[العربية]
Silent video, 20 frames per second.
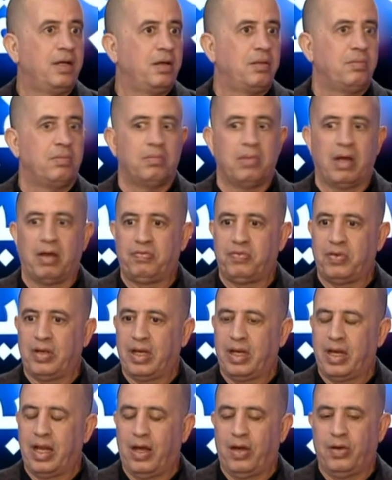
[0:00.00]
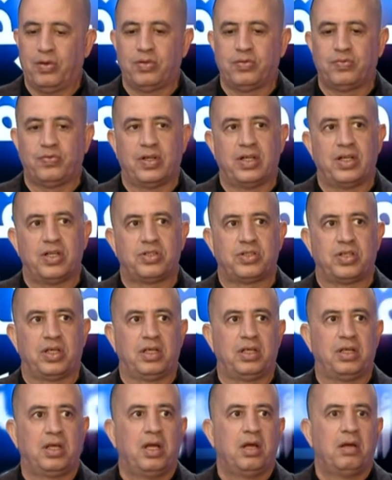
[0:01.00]
ما فيه لا عنف ولا
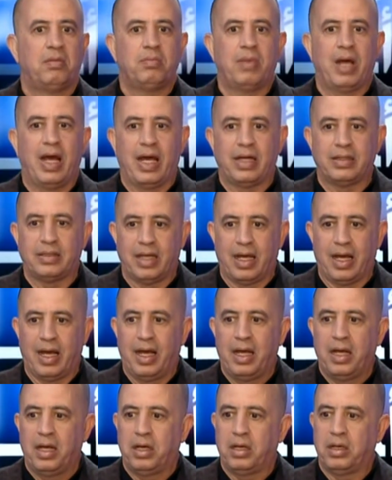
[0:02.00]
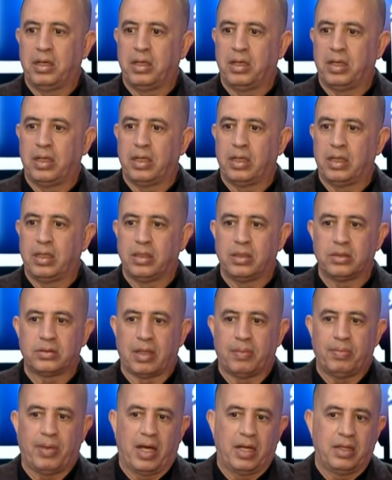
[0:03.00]
شيء ما عدا آه،
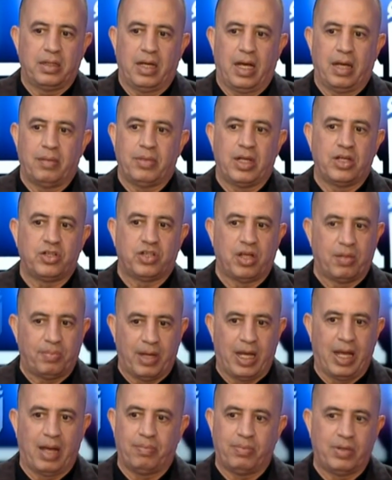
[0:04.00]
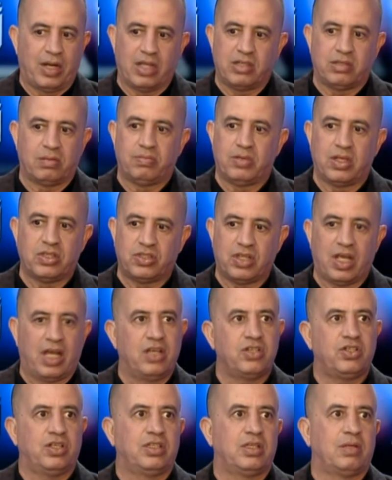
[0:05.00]
طبعا عمل شباب لازم
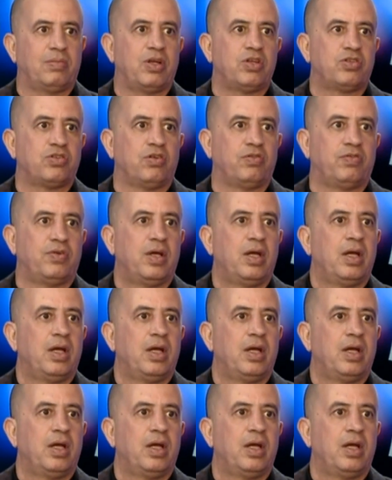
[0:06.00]
ينزعج عندما يشوف